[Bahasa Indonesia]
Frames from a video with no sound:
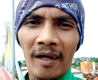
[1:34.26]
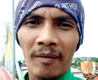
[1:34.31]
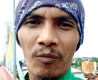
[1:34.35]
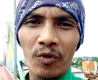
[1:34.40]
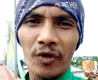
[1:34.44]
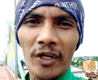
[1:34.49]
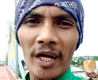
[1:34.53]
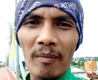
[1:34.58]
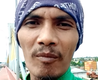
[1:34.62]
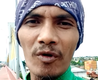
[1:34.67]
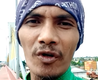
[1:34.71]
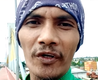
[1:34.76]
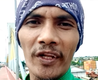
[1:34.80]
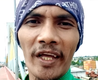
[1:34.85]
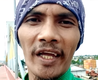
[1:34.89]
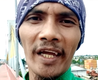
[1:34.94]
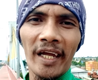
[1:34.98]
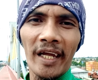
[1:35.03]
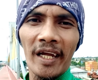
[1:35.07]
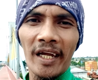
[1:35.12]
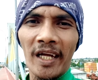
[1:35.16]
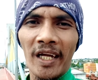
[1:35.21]

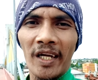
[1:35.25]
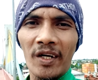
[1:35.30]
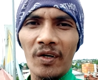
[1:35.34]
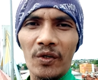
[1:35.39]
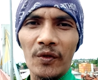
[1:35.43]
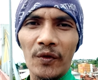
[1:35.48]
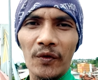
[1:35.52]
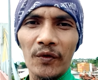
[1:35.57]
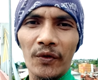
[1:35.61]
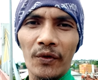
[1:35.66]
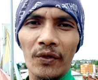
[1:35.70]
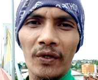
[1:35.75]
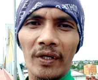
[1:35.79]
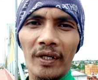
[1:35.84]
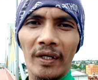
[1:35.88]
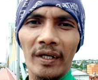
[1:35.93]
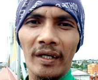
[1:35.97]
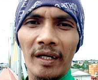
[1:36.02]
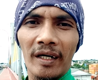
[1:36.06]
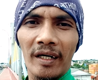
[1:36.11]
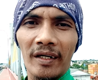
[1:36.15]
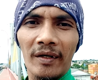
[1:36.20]
muda-mudi untuk
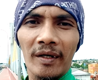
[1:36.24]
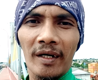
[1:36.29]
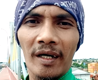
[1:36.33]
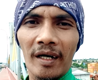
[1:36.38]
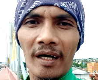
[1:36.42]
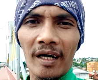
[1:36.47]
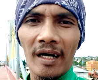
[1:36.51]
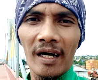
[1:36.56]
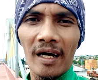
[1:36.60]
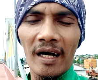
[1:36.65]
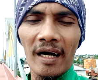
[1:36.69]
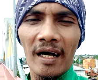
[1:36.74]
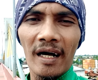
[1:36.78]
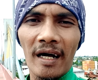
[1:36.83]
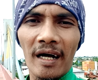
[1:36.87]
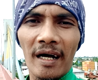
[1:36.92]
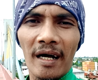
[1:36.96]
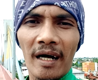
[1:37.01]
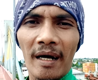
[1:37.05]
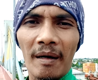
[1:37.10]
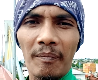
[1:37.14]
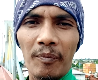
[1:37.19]

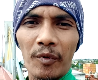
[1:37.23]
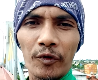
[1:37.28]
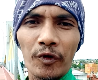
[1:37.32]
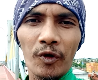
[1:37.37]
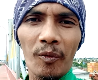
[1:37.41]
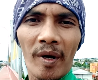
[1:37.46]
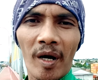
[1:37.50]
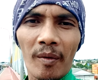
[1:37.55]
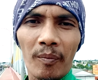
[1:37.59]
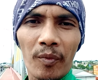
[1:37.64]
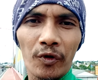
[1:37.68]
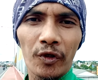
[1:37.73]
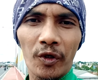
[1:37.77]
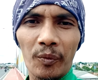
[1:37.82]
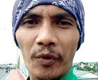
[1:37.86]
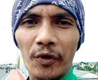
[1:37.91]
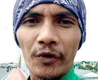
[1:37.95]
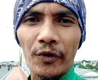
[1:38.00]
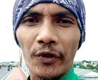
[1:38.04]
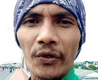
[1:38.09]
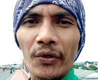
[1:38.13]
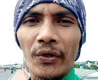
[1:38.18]
eh,
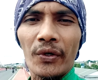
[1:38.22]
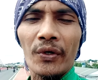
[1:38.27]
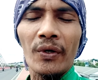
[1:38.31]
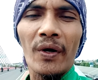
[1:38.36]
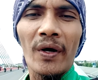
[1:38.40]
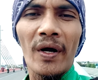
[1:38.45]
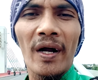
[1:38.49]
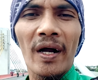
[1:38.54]
putu-putu uh,